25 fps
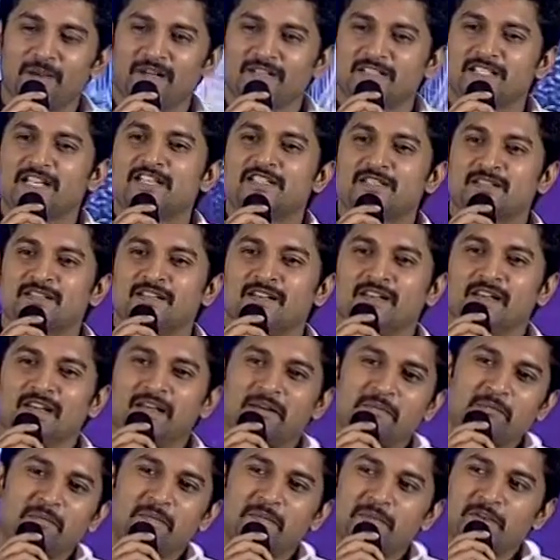బట్ జస్ట్
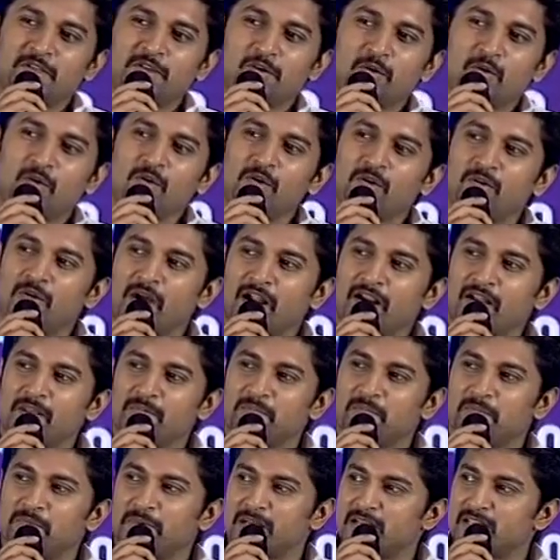షోలో అంటే
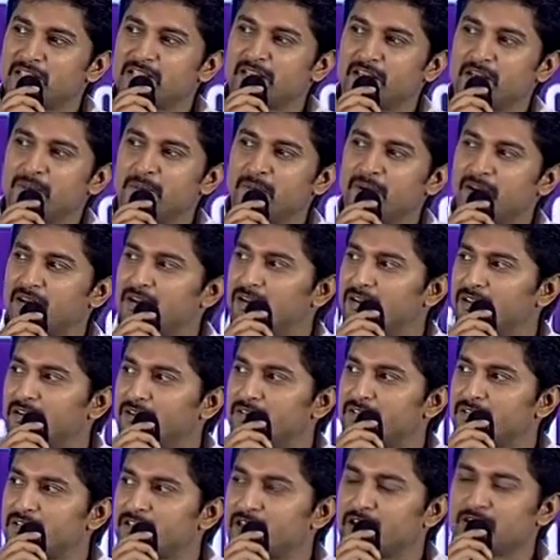సినిమాలు
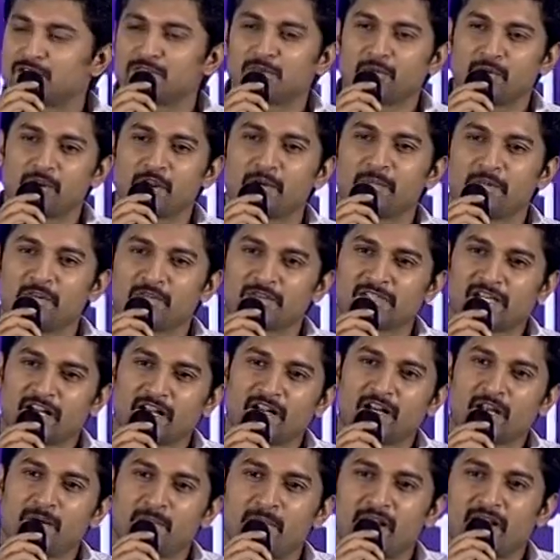చేస్తూ ఉన్నాం మేము
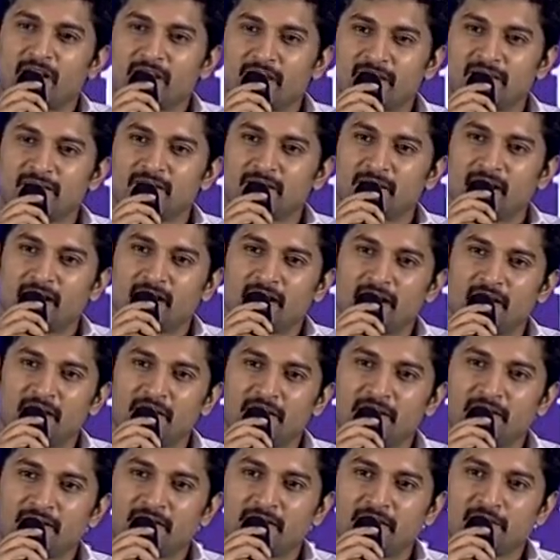సడన్గా మాకు ఈ
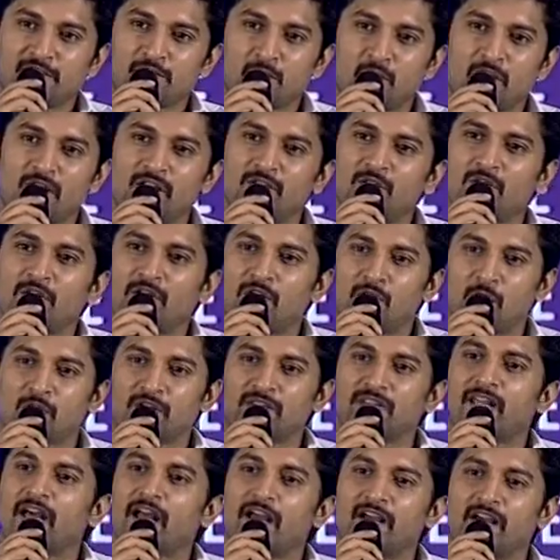ఈ షో అన్నది ఒక
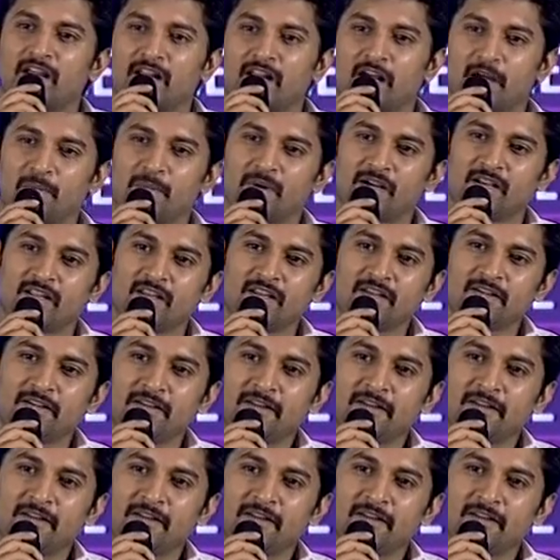కొత్త యాంగిల్ కాబట్టి